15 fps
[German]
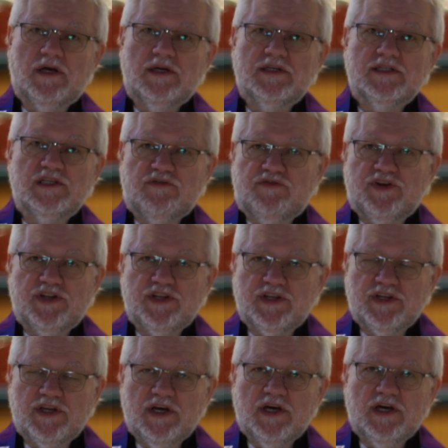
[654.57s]
Sie
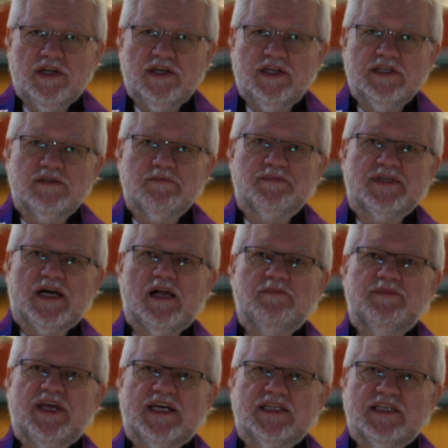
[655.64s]
finden diesen
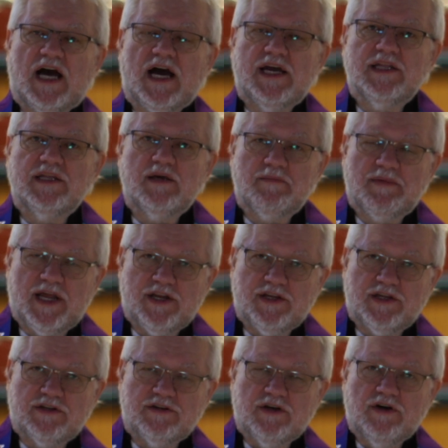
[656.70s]
Psalmtext
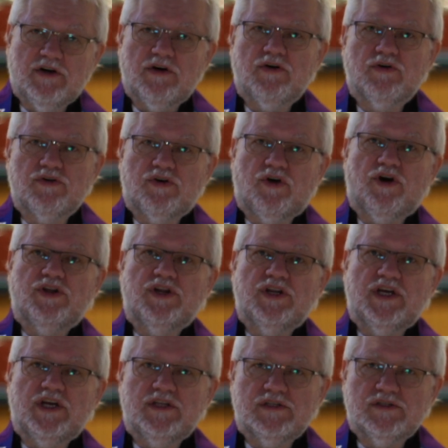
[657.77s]
eingeblendet und können
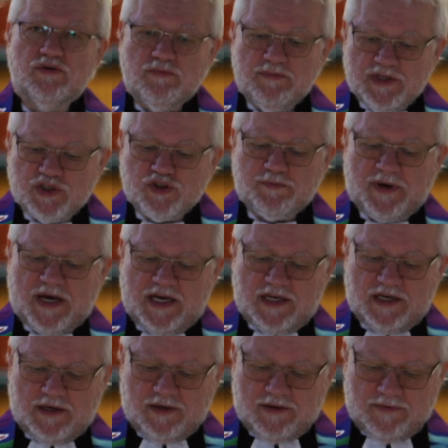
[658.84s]
ihn so mitsprechen.